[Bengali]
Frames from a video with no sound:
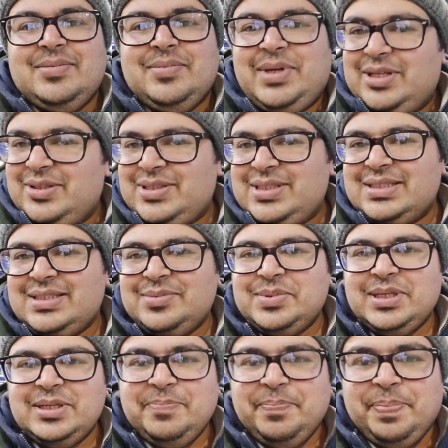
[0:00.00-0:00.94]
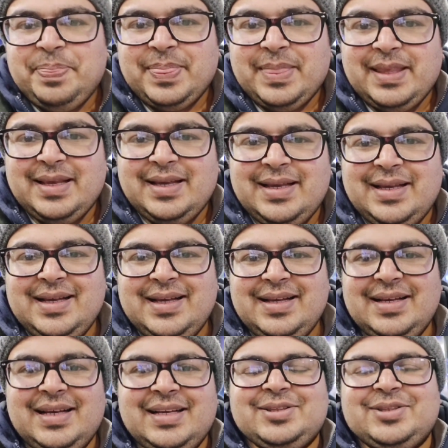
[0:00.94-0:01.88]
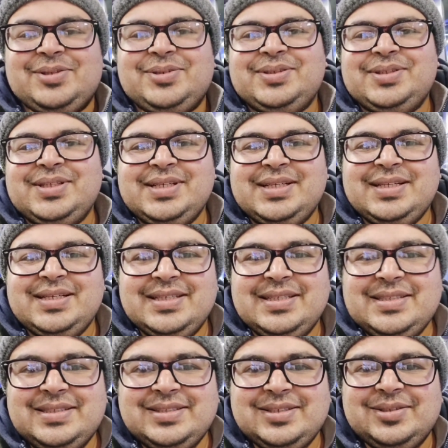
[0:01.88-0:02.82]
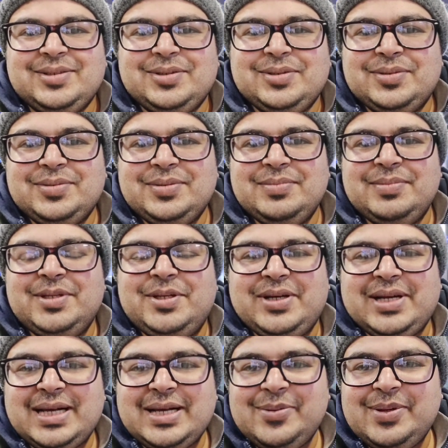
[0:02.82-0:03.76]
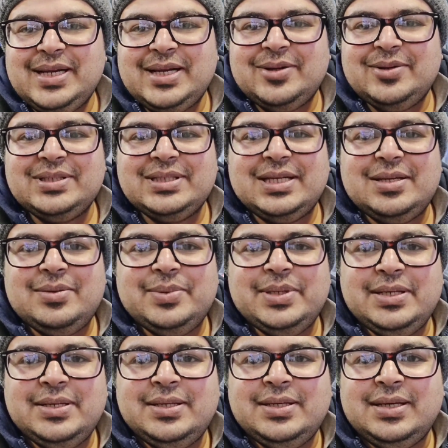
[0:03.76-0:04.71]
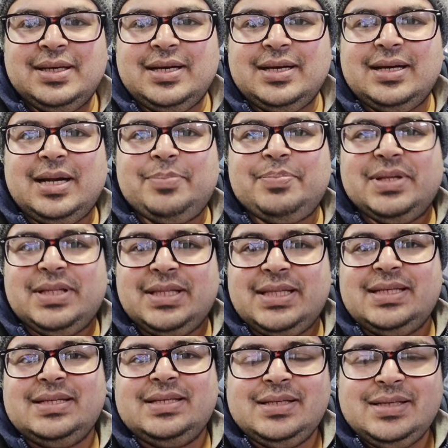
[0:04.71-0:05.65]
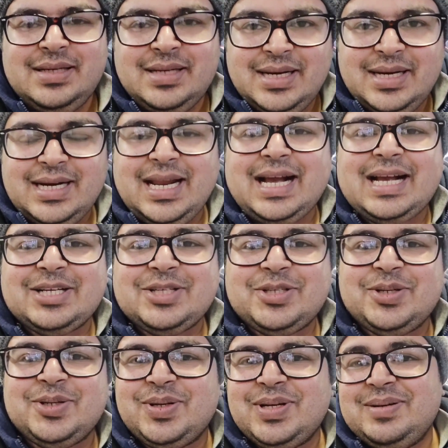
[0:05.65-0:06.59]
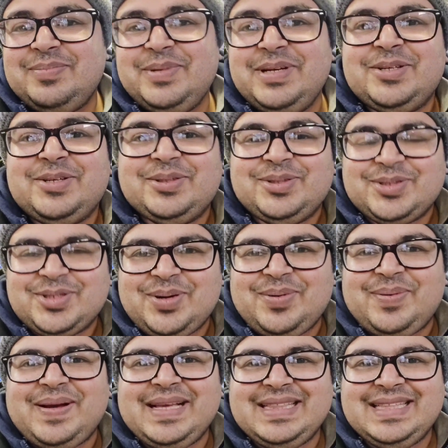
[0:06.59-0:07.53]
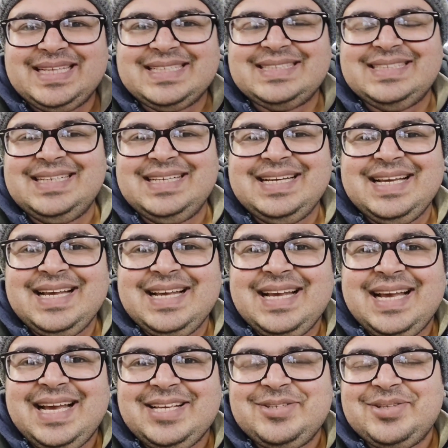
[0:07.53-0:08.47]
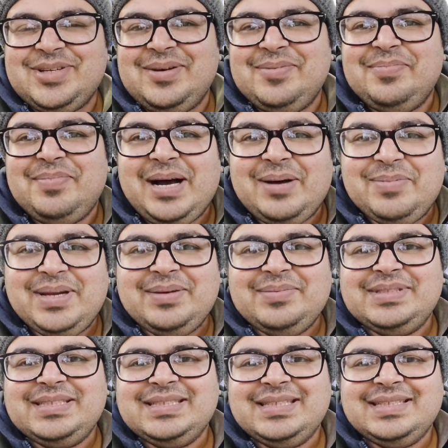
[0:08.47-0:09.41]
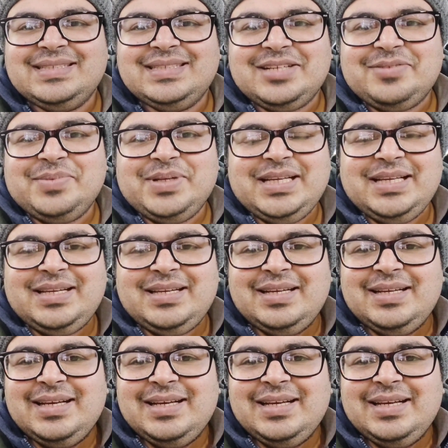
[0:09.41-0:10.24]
ভালো সিস্টেম না একদম সো ভিডিওটা কেমন লাগলো জানাবেন আর আপনাদের ঢাকা শহরের মেট্রো তো সবাই দেখছেন এই জন্য আমি ভাবলাম যে জার্মানির